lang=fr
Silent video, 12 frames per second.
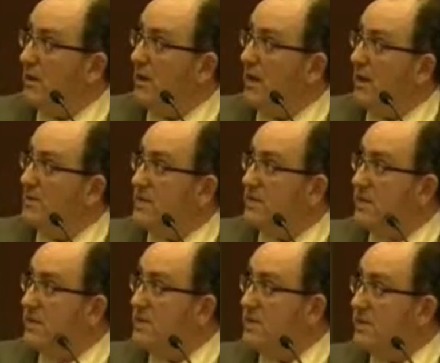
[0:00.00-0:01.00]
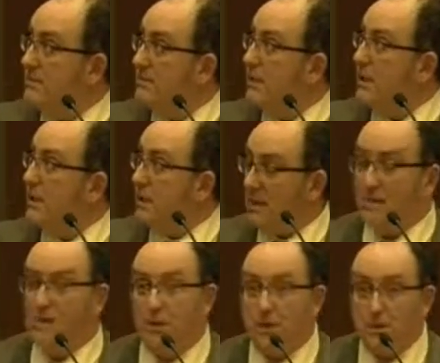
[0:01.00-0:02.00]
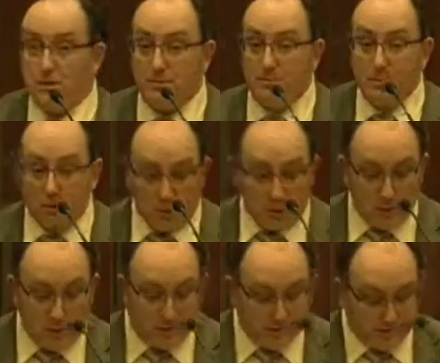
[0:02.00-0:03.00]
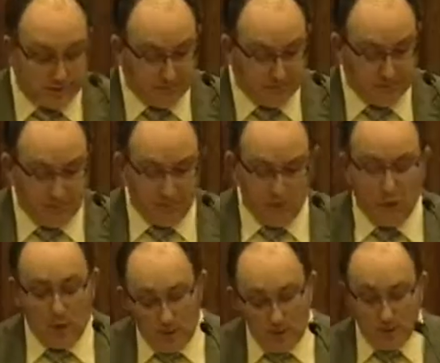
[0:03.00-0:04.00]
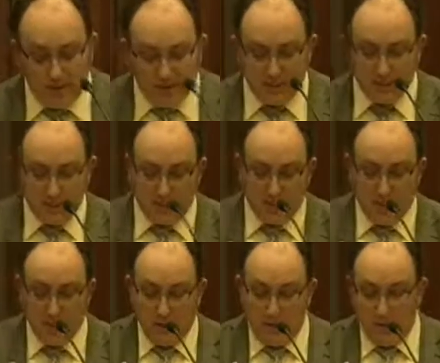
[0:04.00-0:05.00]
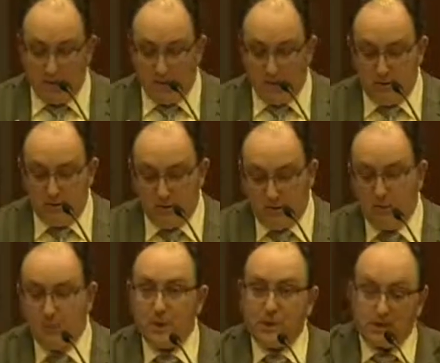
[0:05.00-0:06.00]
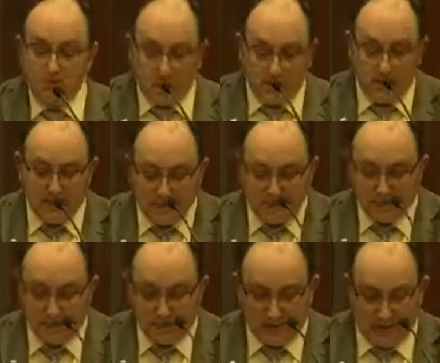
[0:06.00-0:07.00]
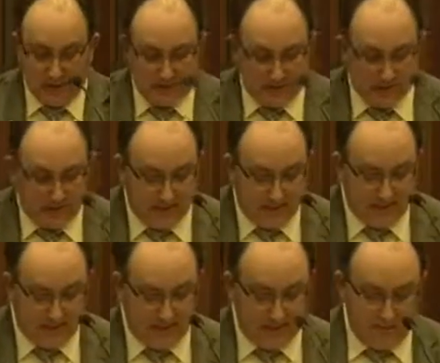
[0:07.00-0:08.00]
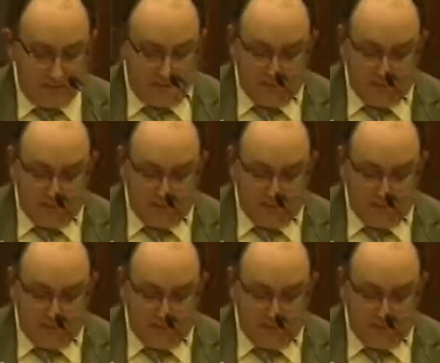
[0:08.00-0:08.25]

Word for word: Archives and Museum Collaboration Program, qui a produit des résultats euh, peut-être modestes, mais qui sont quand même assez intéressants.